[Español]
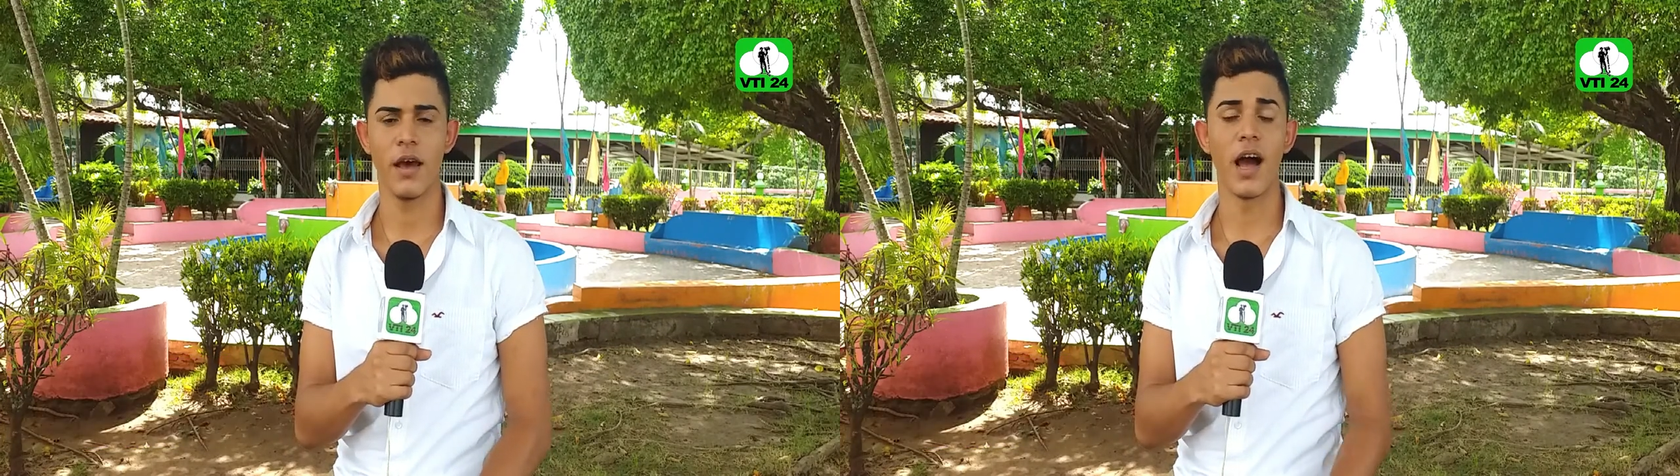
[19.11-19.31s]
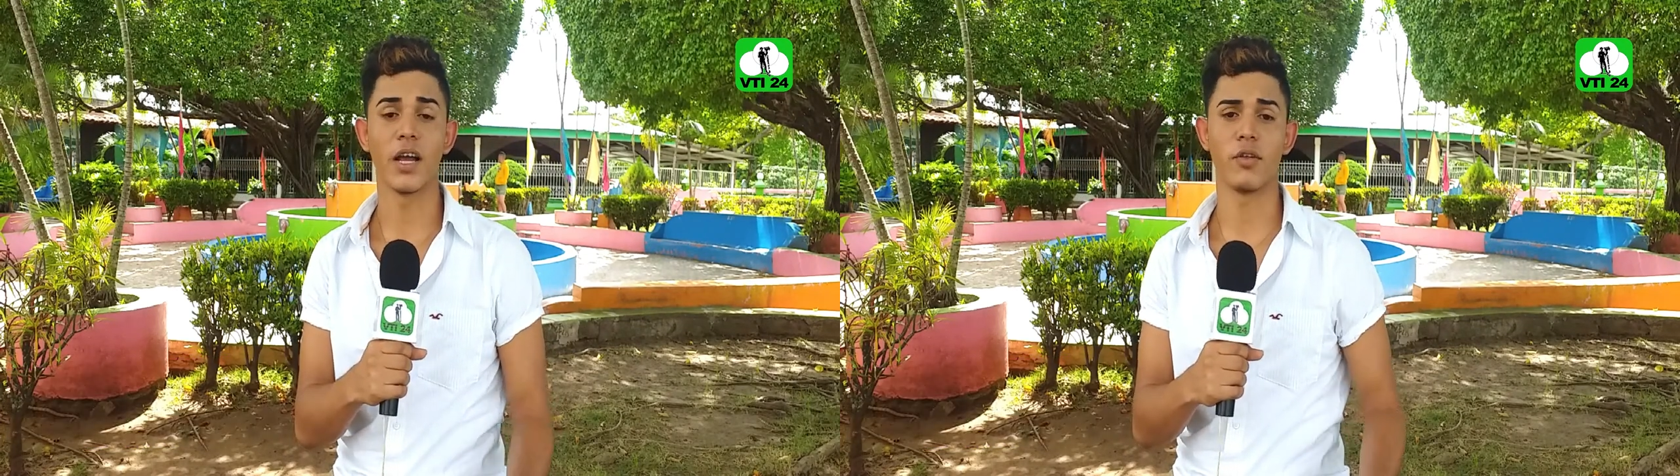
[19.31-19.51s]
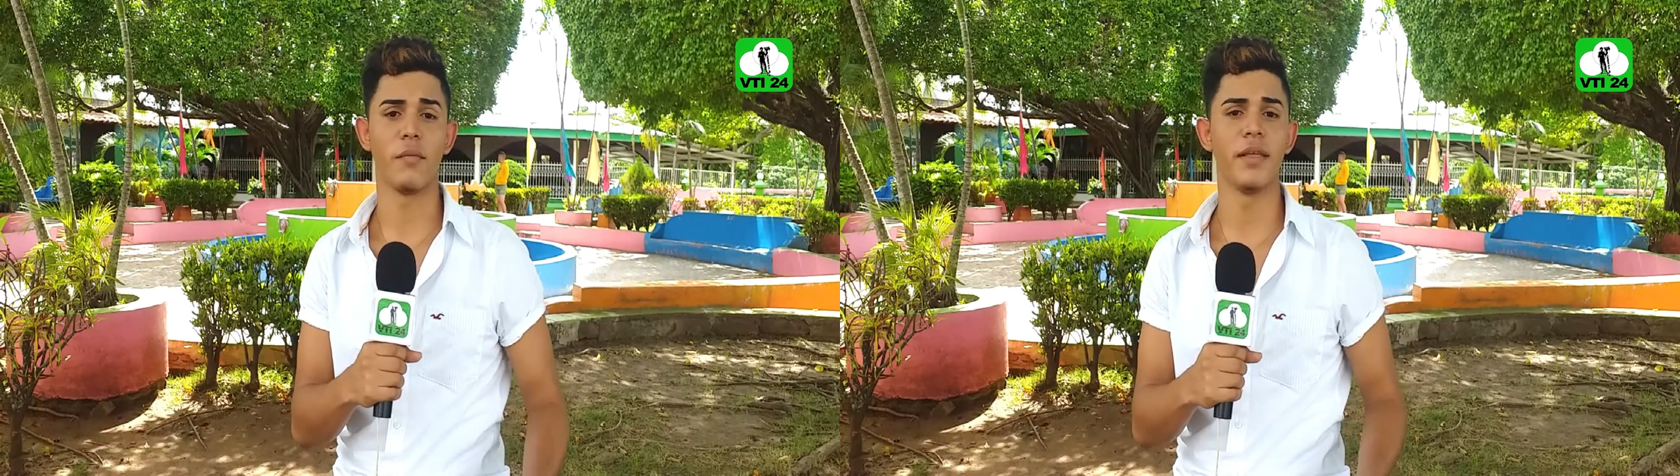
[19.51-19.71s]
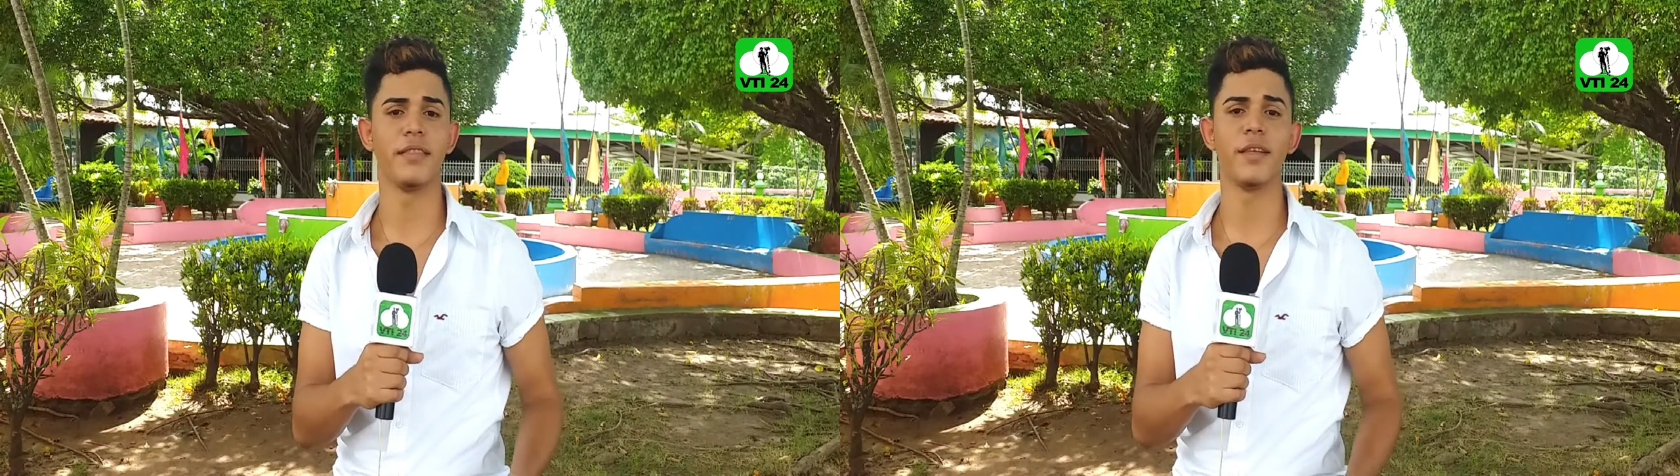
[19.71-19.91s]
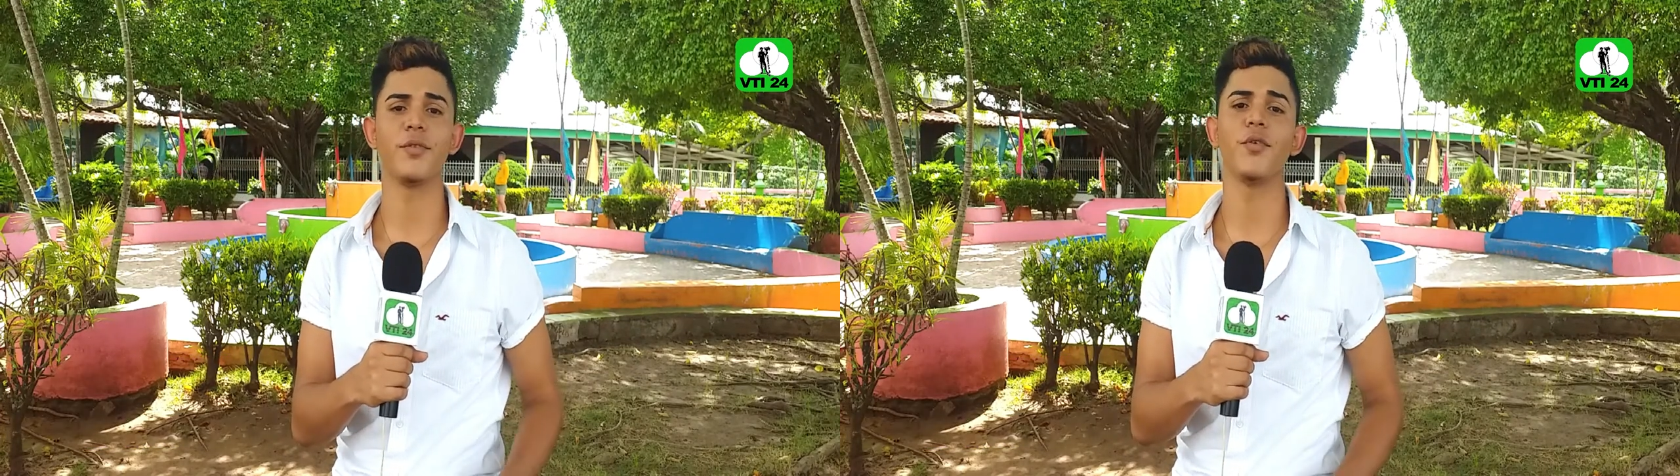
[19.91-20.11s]

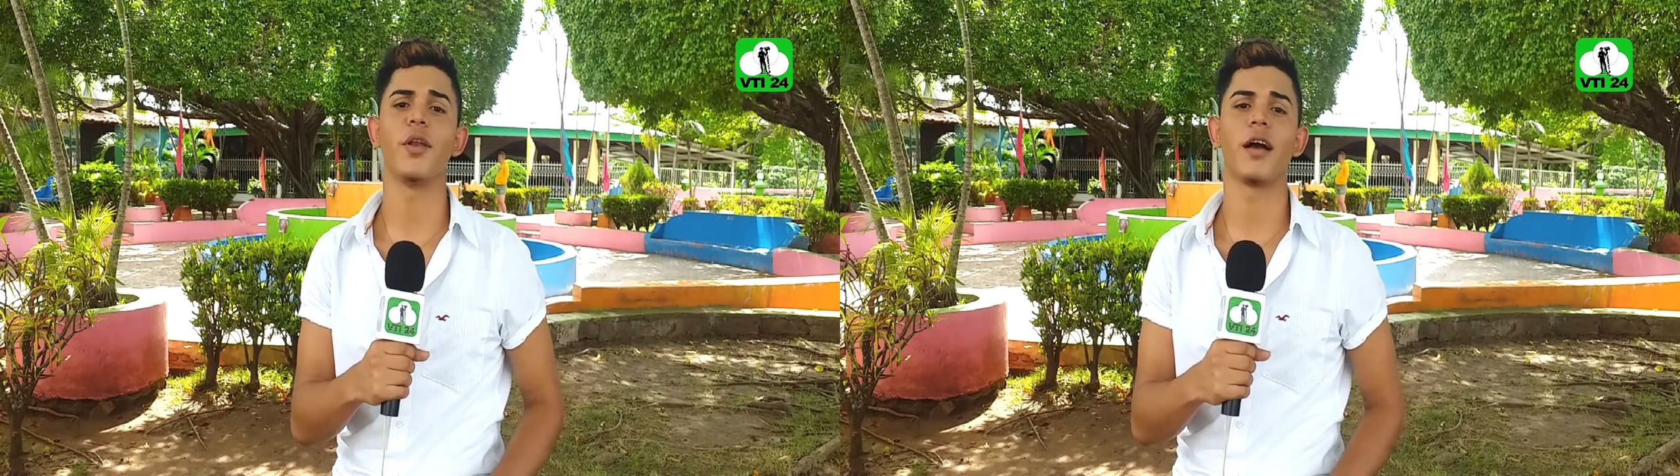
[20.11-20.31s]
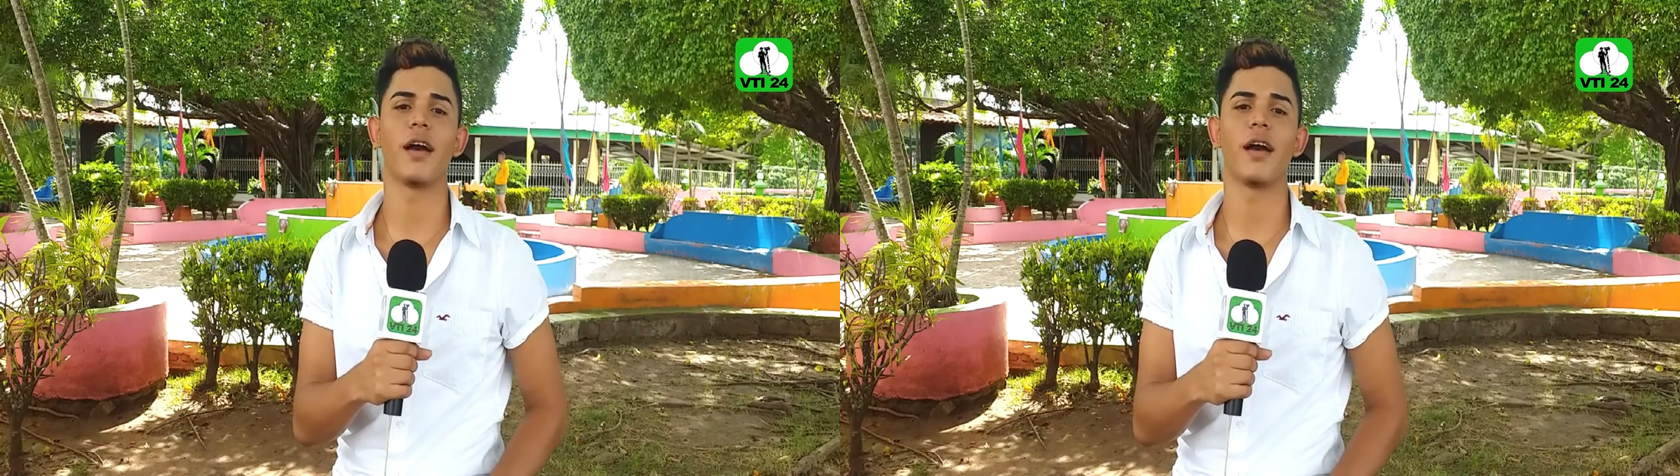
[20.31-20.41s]
Actualmente estudio la